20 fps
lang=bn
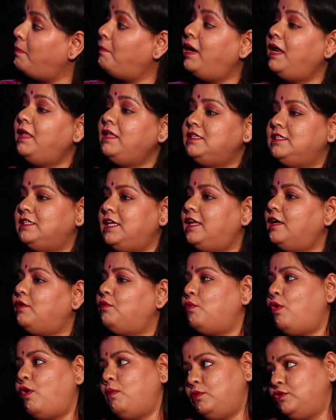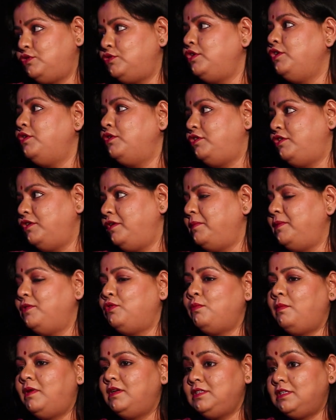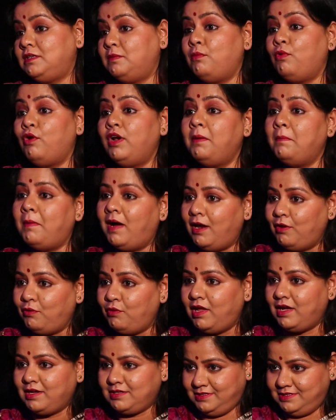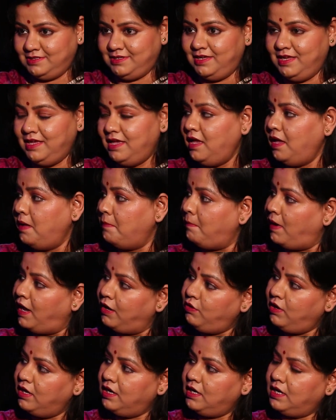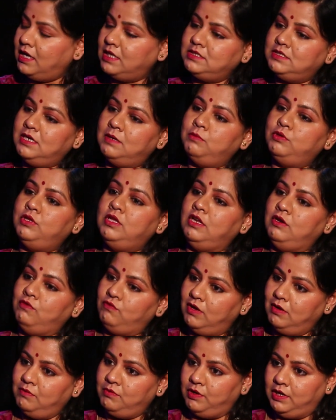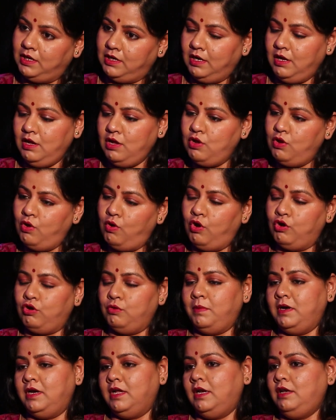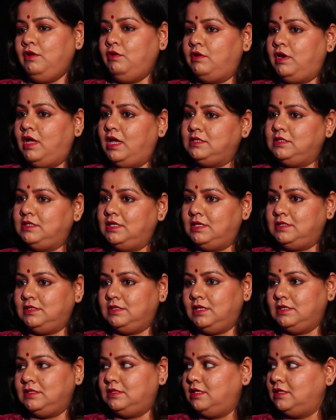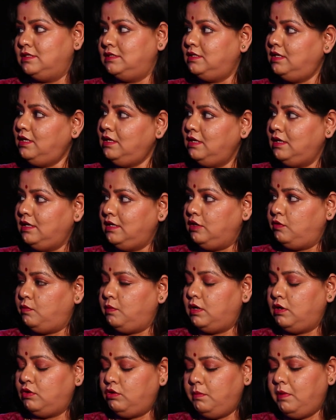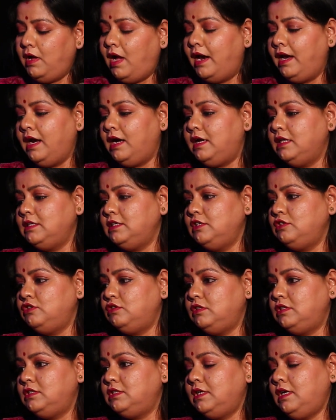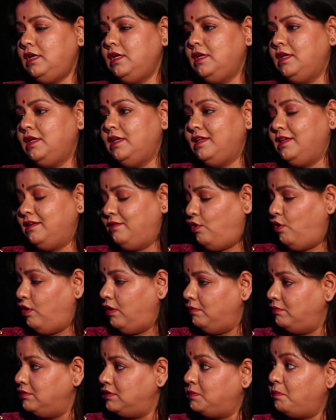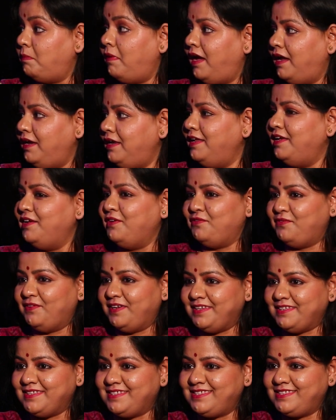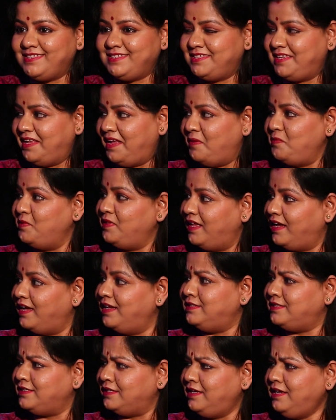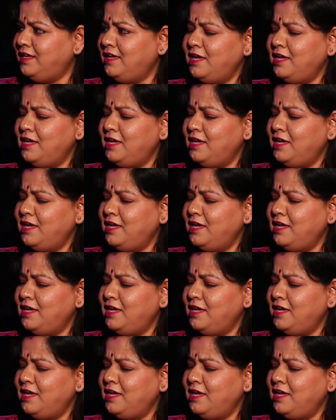মানে সেটা অবশ্যই হতে হবে তোমার যেটা মনে ভালো লাগছে ভালো লাগার কাজটার মধ্যে ইনভলভ হয়ে গেলে অটোমেটিক্যালি ওটা আস্তে আস্তে আস্তে আস্তে কোয়ার করবে আরেকটা জিনিস হচ্ছে স্মাইলিং ফেস আমি দেখেছি